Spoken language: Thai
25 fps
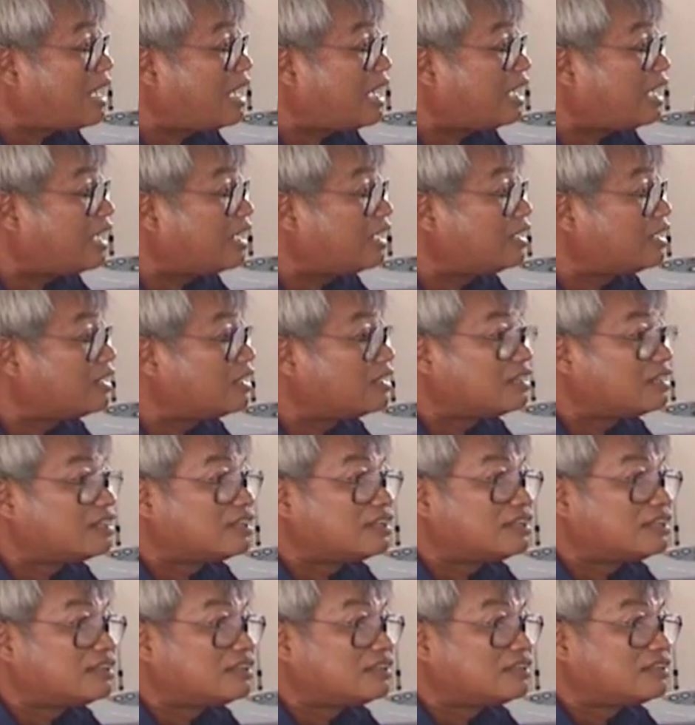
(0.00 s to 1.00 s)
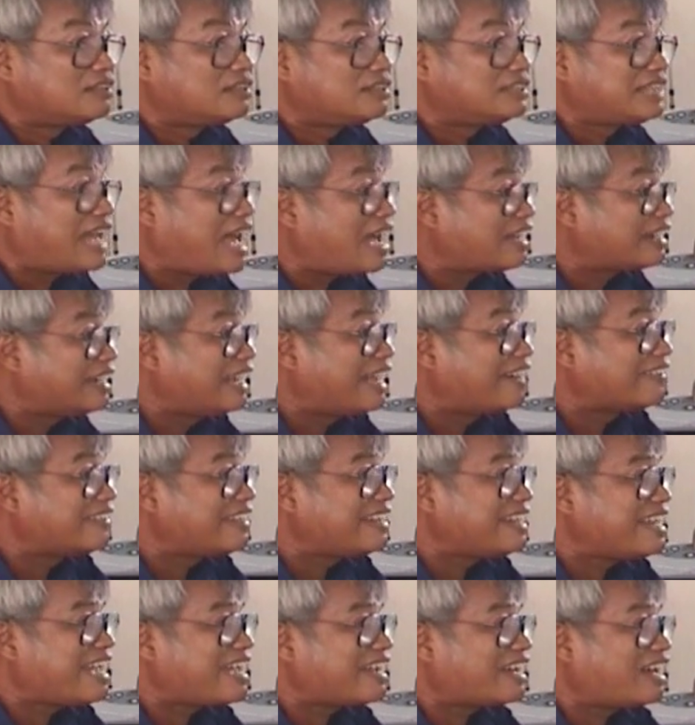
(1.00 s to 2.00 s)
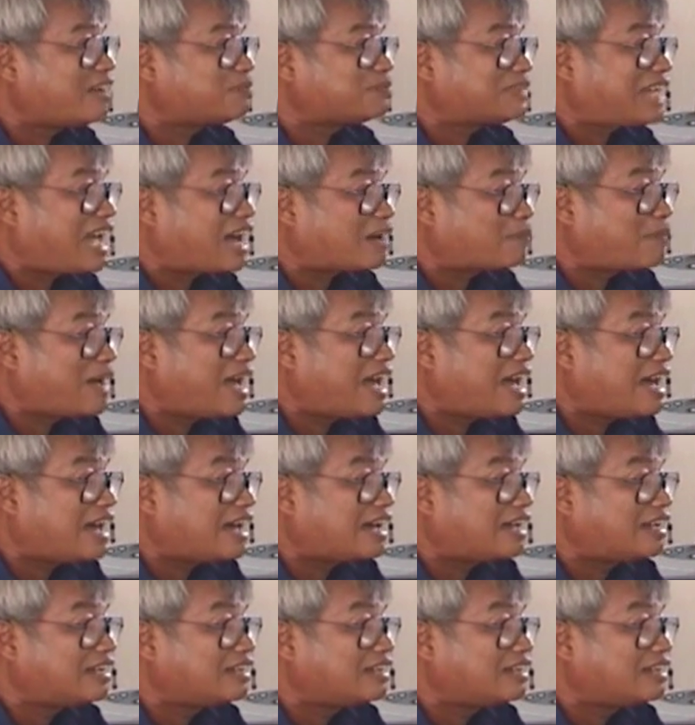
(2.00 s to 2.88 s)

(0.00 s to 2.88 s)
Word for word: ผ้าอย่างเดียวเท่านั้นเองครับตากผ้า